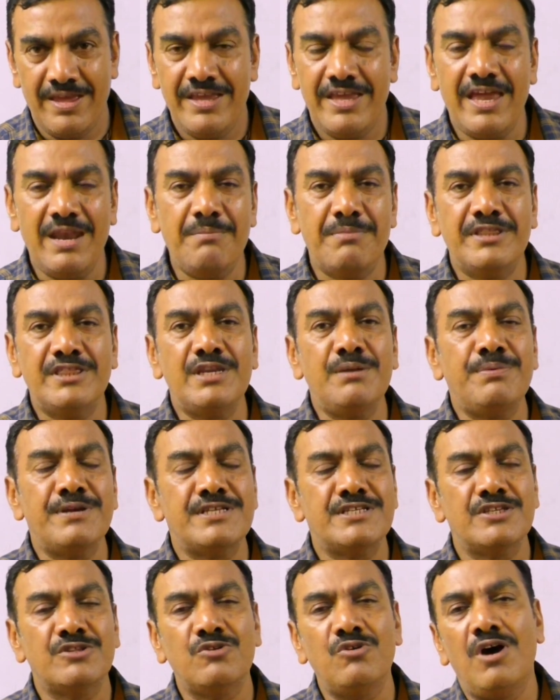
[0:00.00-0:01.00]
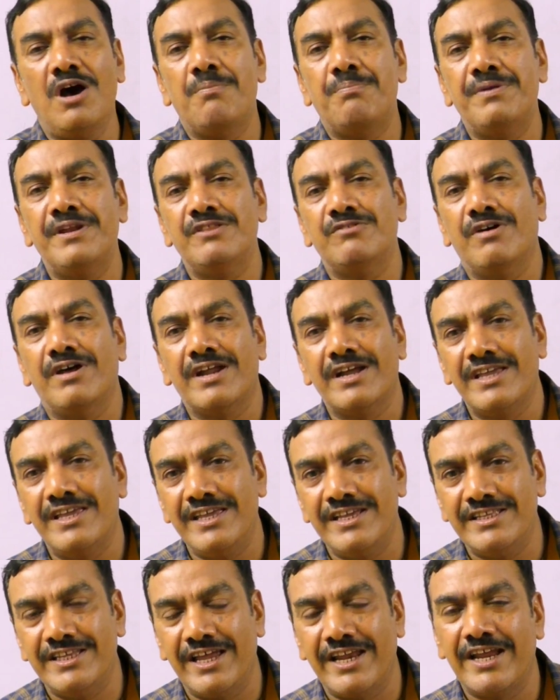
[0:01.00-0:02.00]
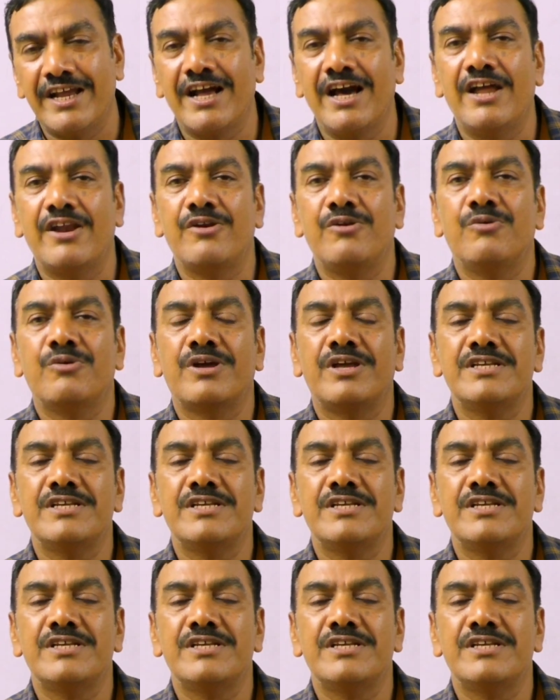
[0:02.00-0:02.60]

यानी मंत्रिपरिषद को अपने द्वारा किए जा रहे कार्यों